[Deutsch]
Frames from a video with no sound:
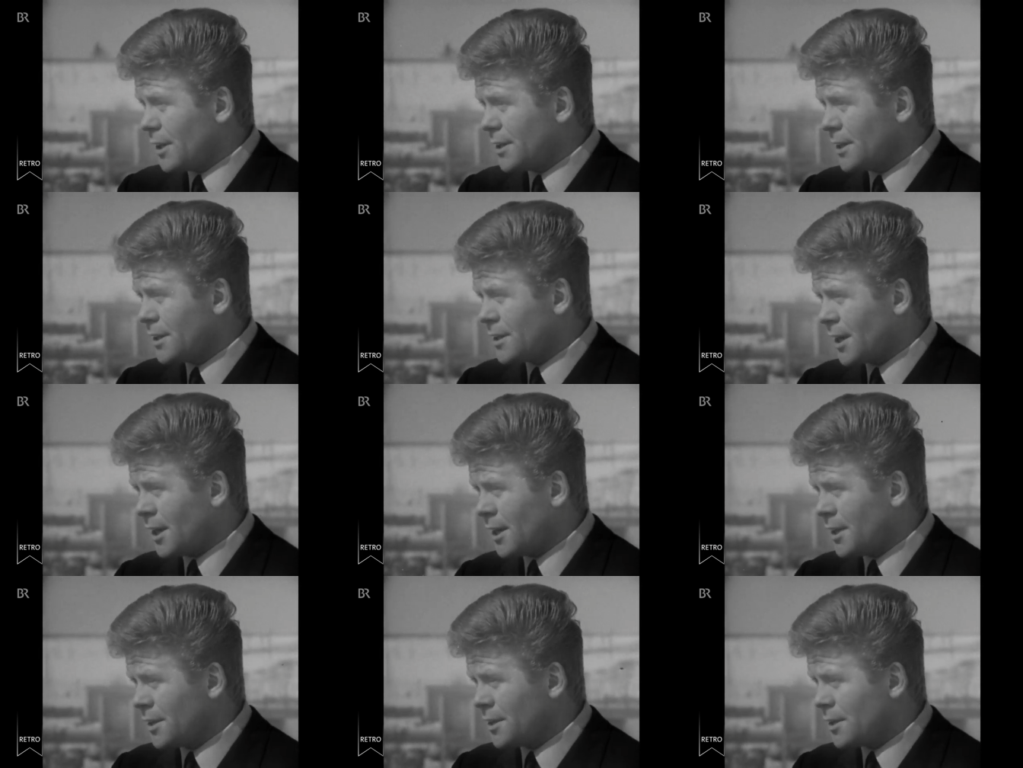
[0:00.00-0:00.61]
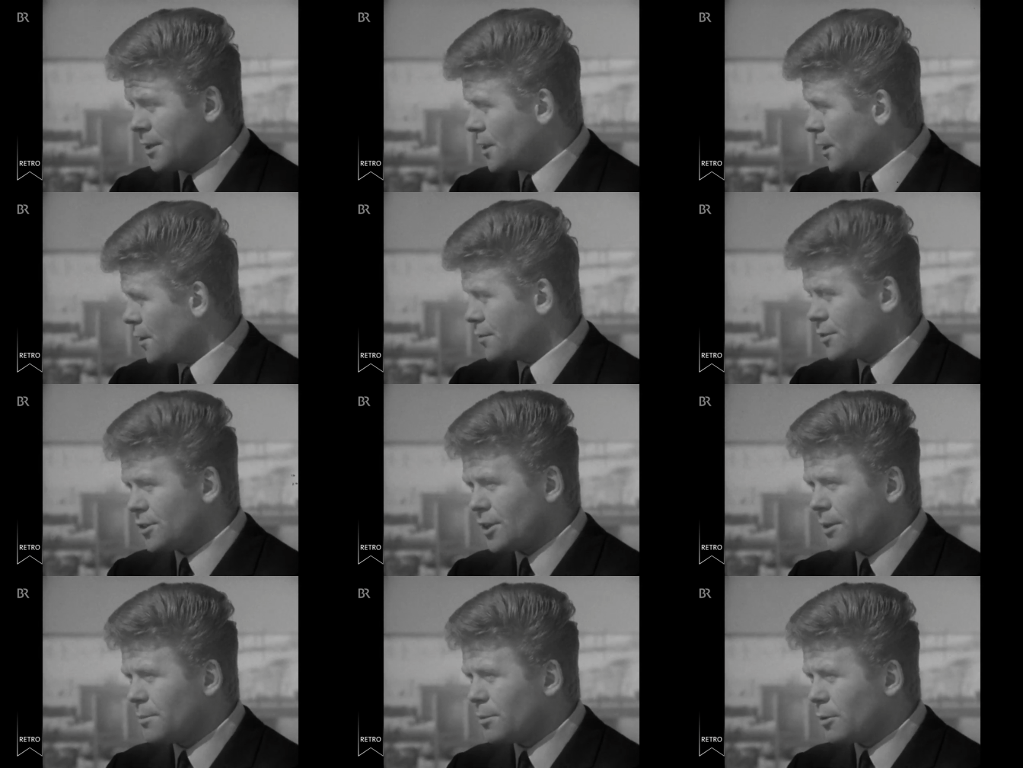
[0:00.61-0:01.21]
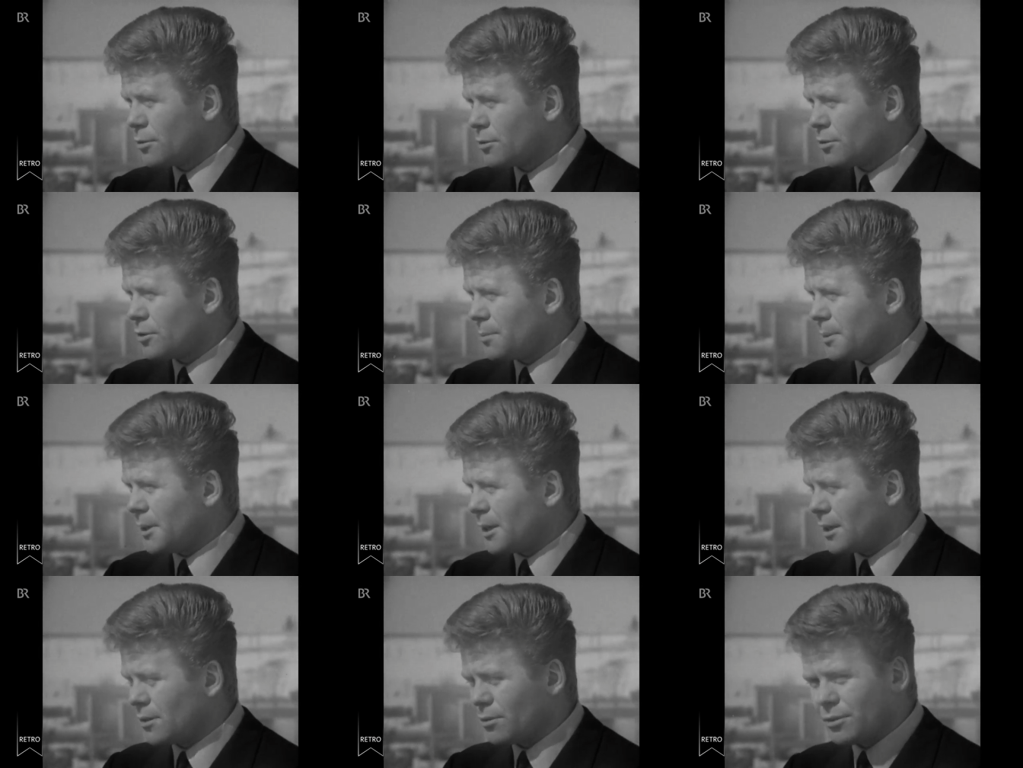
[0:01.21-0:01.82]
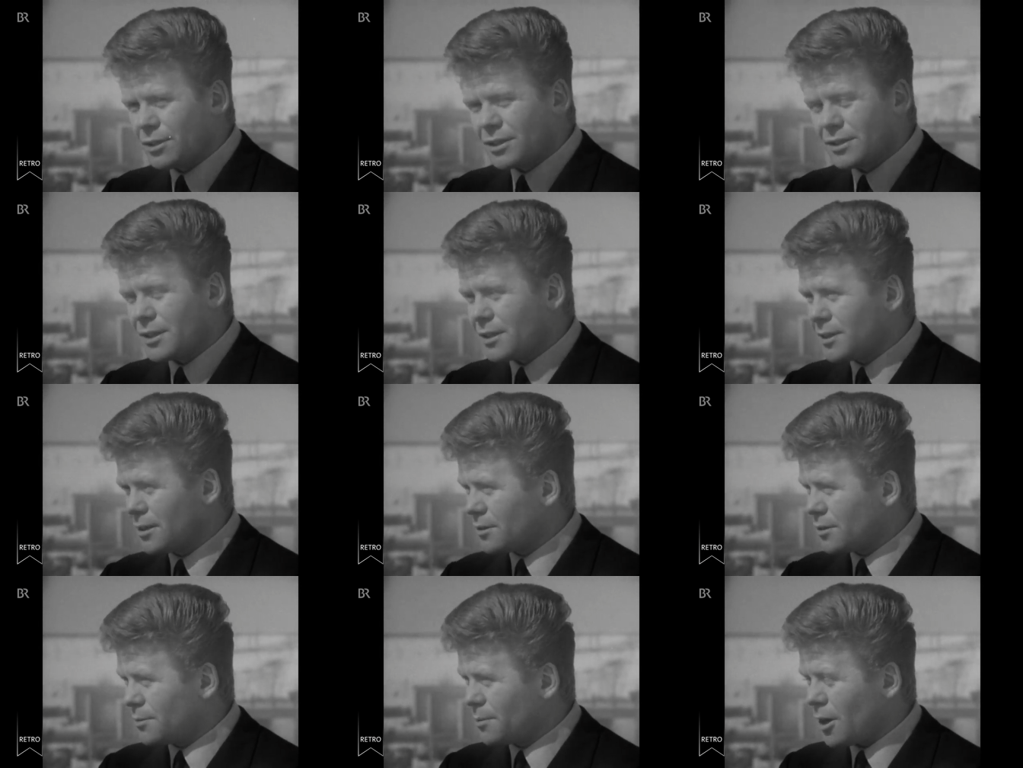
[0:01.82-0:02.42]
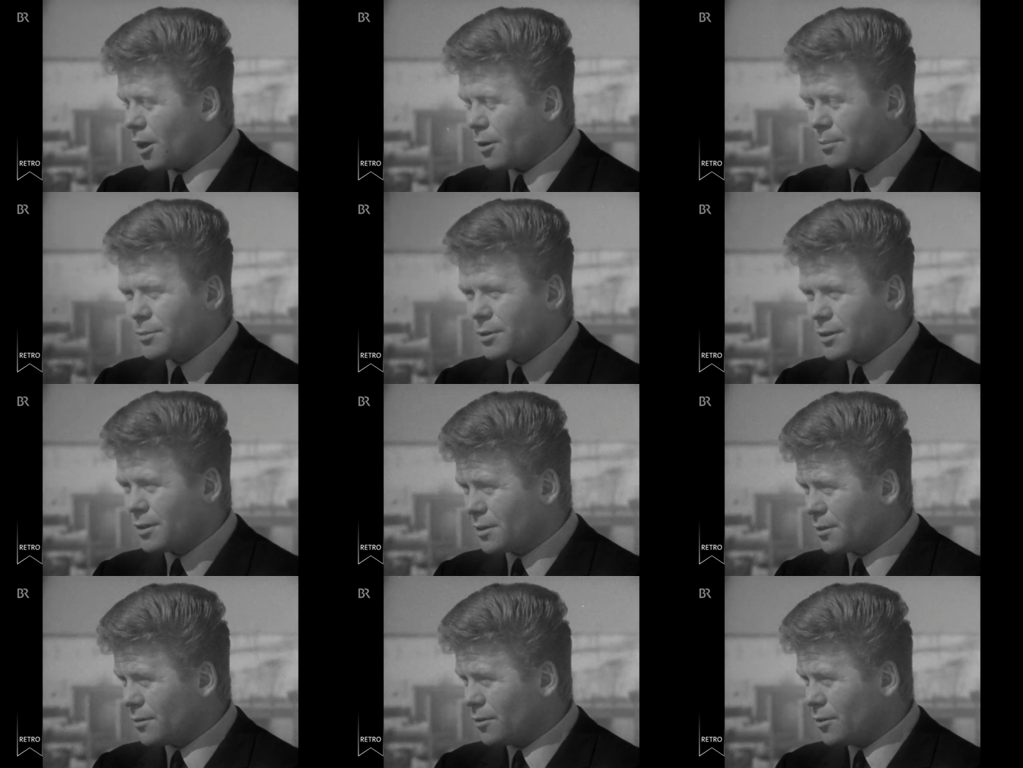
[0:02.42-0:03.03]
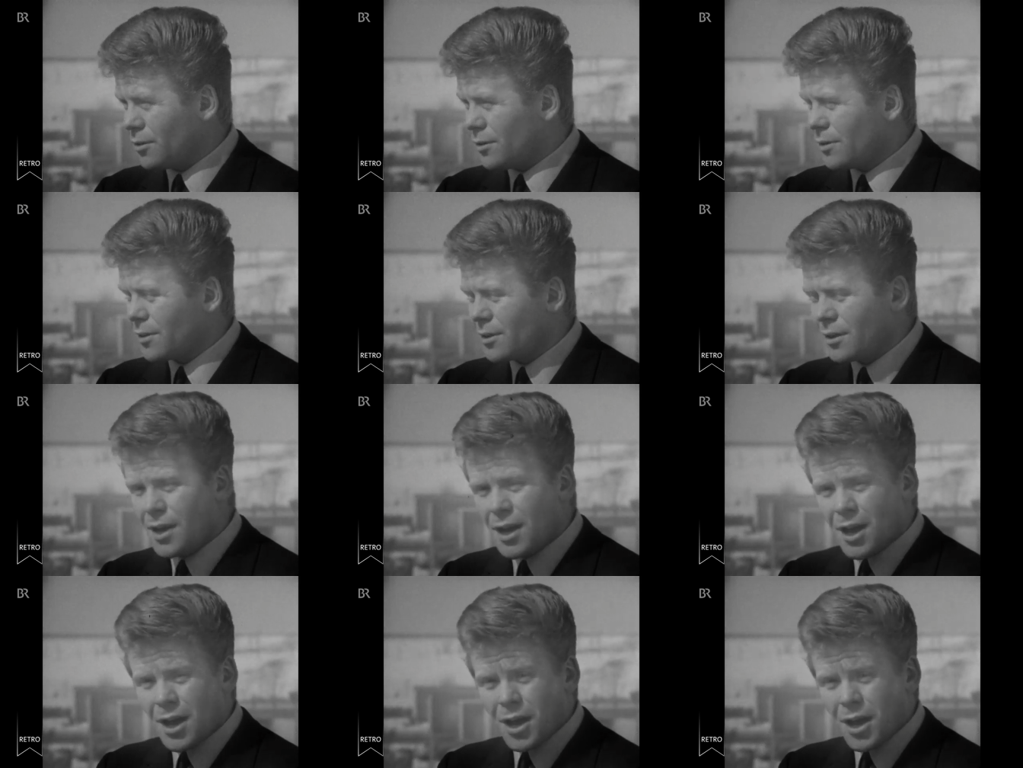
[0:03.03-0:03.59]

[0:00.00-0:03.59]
in Italien nicht auf Schneeboden spielen und die mhm. sind das überhaupt nicht gewöhnt.